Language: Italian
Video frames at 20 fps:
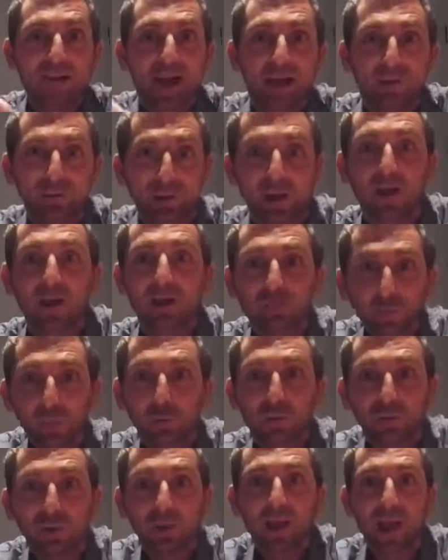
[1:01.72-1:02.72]
dato che
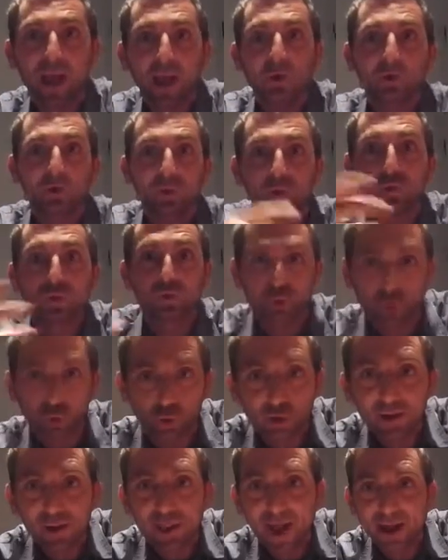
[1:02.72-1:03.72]
tutti erano dei
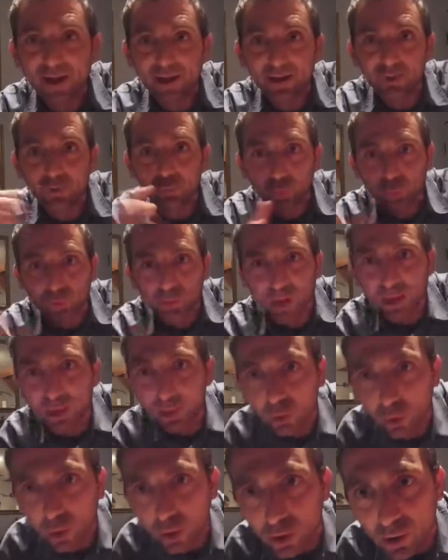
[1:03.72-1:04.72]
mussoliniani e tutti
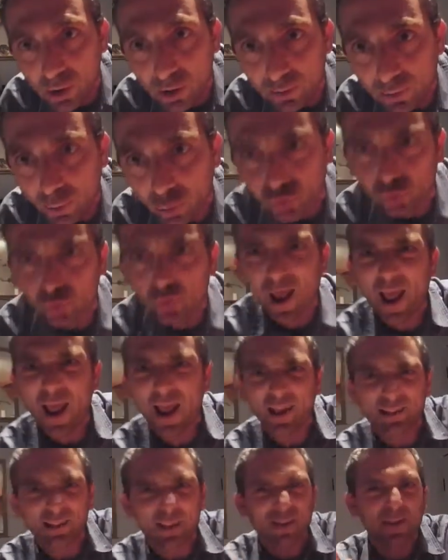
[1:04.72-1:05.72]
erano Berlusconi.
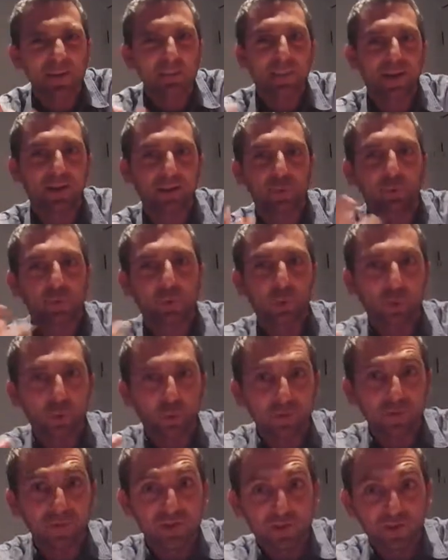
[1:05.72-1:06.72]
e ti è sembrato poco
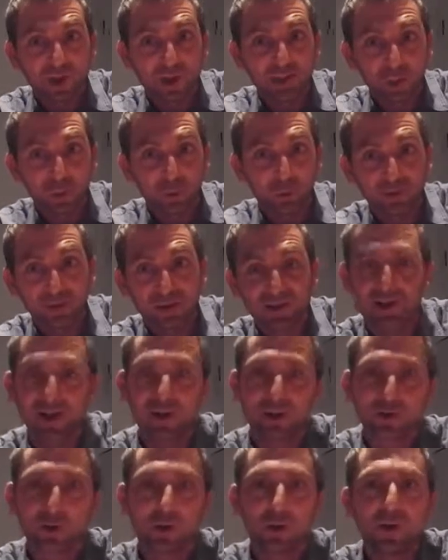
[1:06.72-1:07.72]
convincente con te
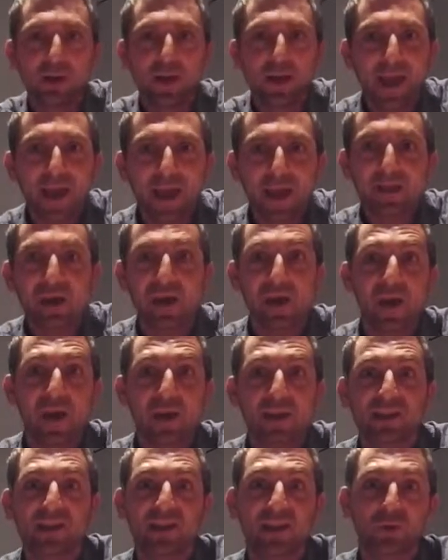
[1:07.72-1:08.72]
stesso e,
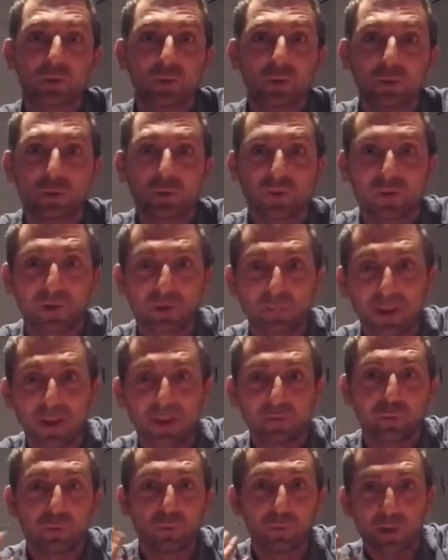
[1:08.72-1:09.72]
e ti sei subito
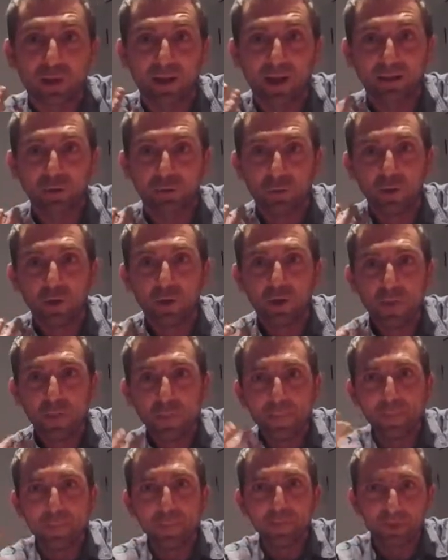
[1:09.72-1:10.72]
fermato, bloccato
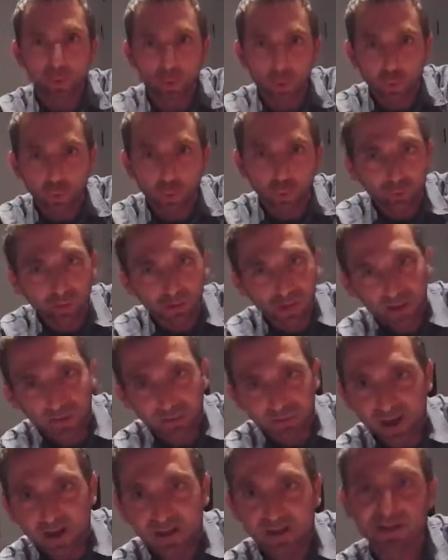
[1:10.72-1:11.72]
prima di concludere la
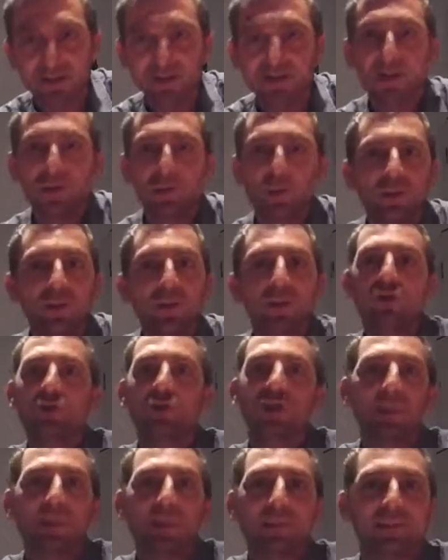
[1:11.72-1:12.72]
frase. Quindi
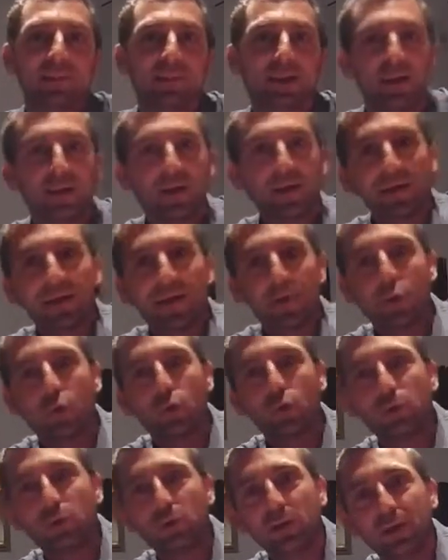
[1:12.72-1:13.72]
logicamente a livello
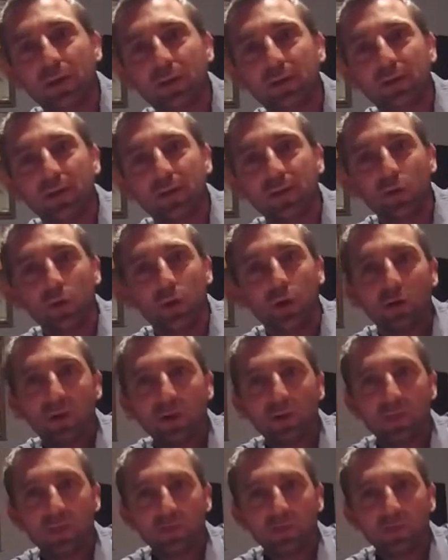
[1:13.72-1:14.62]
comunicativo